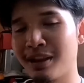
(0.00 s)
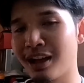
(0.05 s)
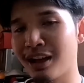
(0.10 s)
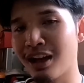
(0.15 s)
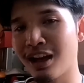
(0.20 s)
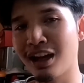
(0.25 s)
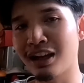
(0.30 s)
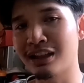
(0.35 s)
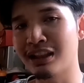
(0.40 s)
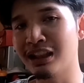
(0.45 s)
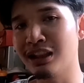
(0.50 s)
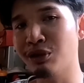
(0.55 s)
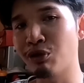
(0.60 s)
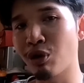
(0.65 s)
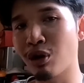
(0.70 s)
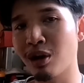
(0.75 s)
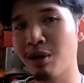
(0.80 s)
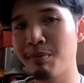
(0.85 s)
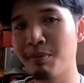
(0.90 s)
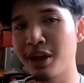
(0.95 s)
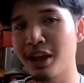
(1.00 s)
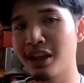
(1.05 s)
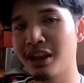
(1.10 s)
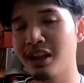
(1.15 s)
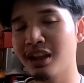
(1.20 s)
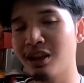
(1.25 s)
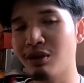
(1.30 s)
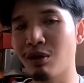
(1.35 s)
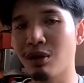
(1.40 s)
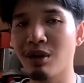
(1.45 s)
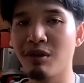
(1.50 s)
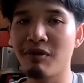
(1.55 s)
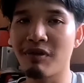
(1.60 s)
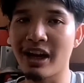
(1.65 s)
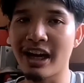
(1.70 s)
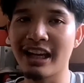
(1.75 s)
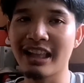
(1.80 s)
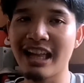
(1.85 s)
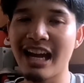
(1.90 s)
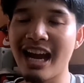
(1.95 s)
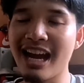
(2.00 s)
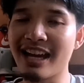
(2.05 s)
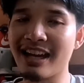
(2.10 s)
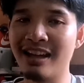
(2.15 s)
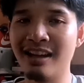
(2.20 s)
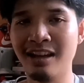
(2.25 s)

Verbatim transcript: แล้วก็ซื้อตั๋วเครื่องบินซื้อตั๋วรถไฟได้